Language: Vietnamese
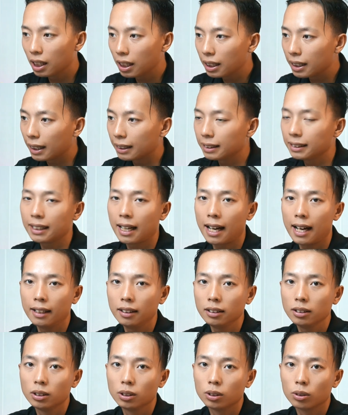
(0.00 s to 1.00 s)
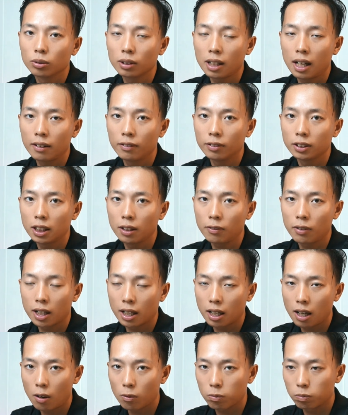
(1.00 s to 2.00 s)
tích ánh sáng, chúng ta sẽ phải
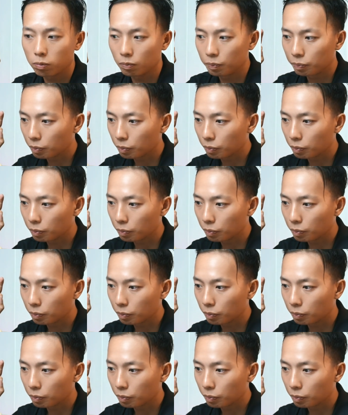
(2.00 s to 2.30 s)
học